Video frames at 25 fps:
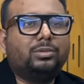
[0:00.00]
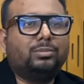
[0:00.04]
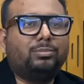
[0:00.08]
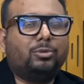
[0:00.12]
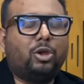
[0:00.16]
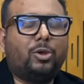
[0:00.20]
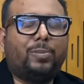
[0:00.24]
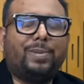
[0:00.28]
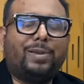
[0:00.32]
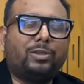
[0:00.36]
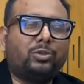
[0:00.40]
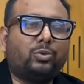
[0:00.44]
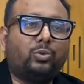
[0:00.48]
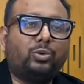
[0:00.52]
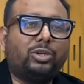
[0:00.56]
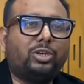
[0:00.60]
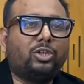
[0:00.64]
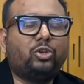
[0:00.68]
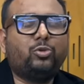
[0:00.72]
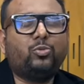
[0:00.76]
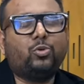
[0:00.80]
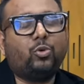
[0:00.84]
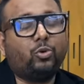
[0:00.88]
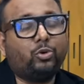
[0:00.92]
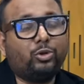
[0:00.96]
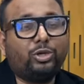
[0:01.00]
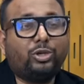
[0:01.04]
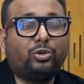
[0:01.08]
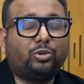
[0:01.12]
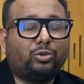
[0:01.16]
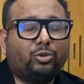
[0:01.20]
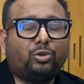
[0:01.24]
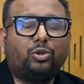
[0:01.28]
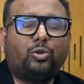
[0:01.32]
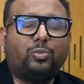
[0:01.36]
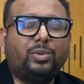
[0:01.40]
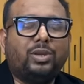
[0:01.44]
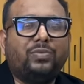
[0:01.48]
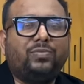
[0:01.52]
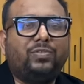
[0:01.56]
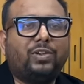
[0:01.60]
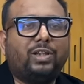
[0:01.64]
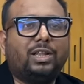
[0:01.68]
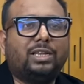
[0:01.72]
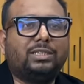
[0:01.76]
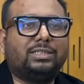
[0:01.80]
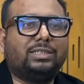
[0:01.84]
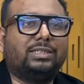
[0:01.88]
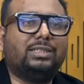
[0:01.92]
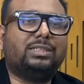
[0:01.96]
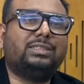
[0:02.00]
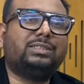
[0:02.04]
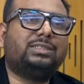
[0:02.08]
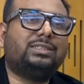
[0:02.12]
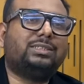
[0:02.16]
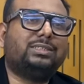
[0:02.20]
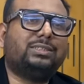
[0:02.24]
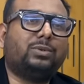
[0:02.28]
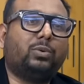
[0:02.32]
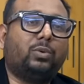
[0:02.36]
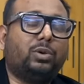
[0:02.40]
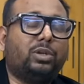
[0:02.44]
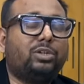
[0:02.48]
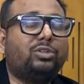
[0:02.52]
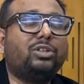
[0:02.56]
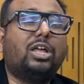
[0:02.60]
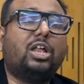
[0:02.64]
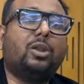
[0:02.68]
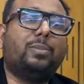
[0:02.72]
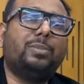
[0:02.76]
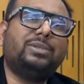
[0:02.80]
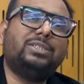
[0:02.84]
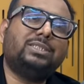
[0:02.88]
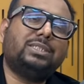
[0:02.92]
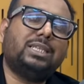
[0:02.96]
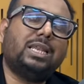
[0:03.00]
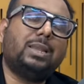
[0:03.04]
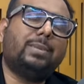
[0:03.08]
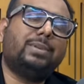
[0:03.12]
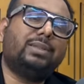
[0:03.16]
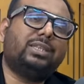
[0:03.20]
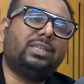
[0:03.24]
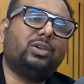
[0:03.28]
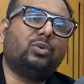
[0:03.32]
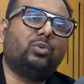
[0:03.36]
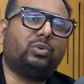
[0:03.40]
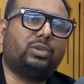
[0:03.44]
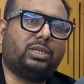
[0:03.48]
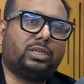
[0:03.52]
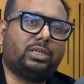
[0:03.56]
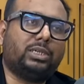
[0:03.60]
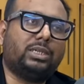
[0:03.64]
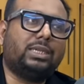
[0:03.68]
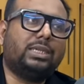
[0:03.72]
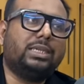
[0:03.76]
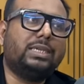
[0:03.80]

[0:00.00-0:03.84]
ভয় পেলে তো ওটিটি ওটিটি তো খুব ডিফিকাল্ট জিনিস ওটিটি তো আরও বেশি সিনেমা থেকে কঠিন